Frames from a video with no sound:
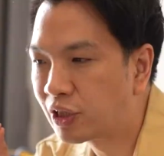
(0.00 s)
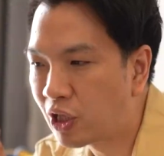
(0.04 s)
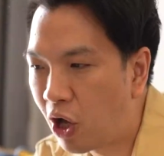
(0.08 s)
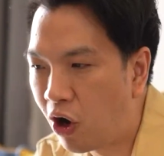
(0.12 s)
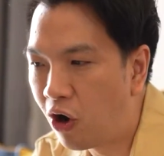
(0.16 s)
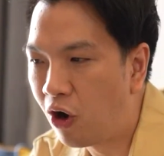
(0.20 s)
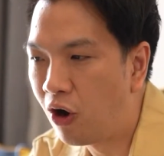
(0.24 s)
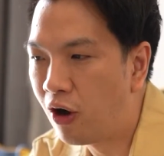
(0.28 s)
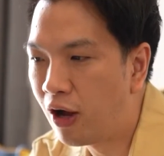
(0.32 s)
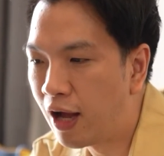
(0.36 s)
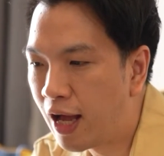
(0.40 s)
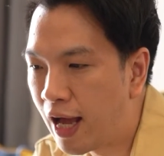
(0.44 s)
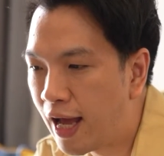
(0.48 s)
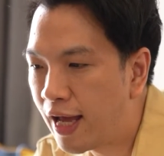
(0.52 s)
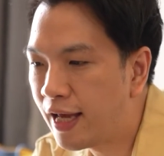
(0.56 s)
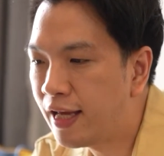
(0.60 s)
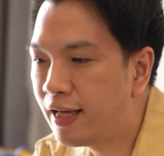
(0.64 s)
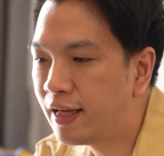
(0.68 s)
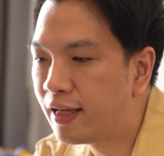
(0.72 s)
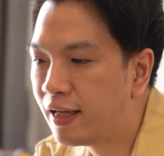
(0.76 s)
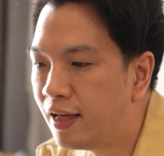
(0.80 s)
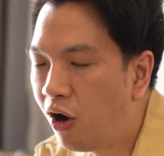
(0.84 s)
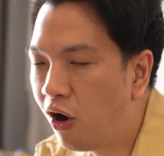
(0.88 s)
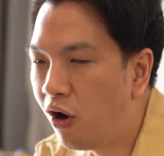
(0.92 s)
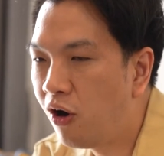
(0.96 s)
ต่อให้
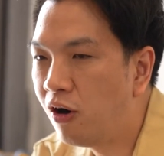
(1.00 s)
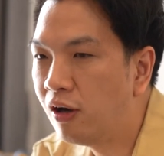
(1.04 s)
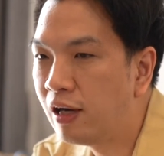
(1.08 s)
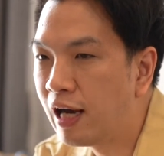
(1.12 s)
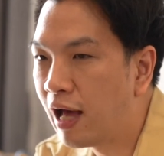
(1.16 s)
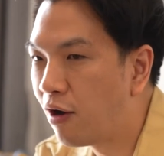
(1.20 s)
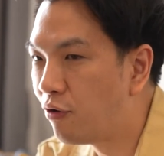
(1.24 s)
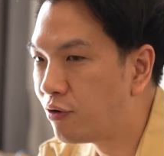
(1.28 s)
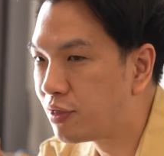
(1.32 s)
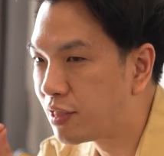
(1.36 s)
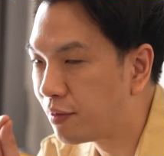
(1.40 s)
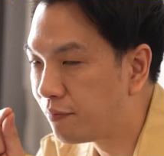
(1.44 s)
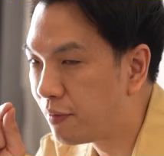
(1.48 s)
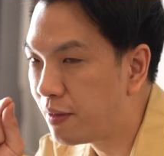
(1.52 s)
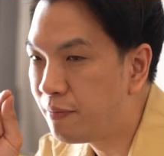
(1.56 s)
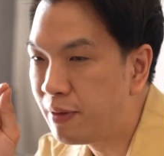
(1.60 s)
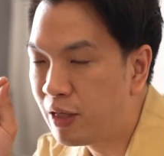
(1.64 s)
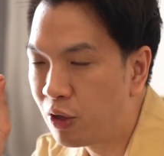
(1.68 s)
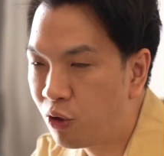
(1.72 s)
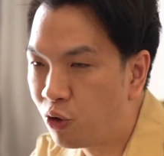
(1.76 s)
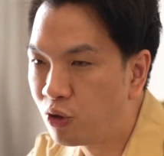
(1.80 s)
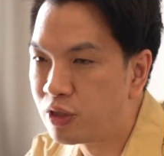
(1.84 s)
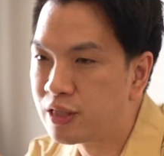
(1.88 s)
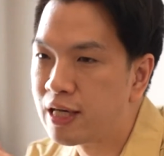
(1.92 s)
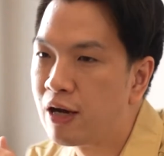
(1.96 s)
ห้องเราจะไม่มี
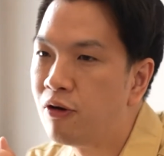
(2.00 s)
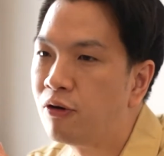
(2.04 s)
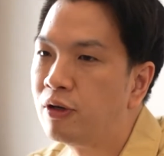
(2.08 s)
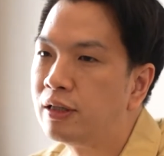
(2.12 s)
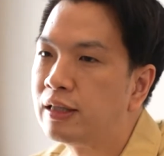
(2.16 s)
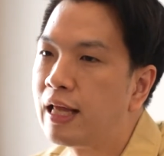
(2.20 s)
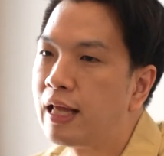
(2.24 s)
คนเช่าก็